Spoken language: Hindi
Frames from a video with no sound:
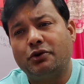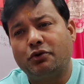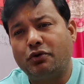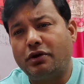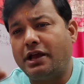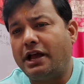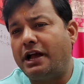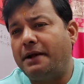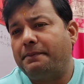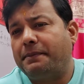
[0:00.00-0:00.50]
तो
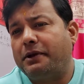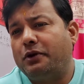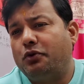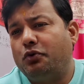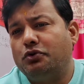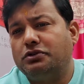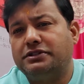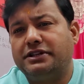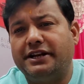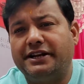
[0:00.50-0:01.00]
ये आपके
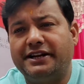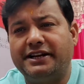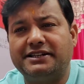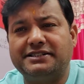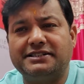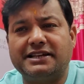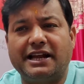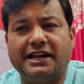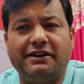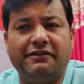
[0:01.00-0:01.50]
कोर्स रिलेटेड
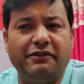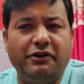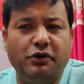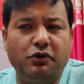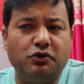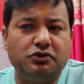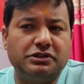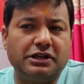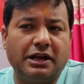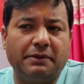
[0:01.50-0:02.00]
सारी
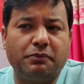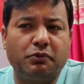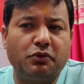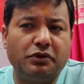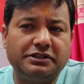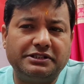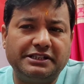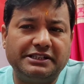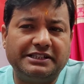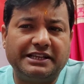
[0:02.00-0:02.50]
वीडियोस आपको
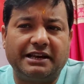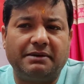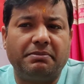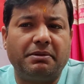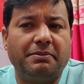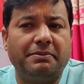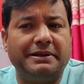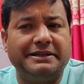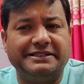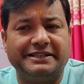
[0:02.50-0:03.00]
इसी चैनल
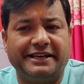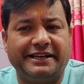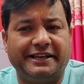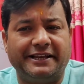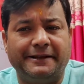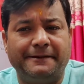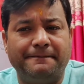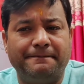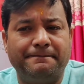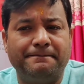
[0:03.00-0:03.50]
पर मिल
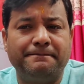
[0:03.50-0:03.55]
जाएंगी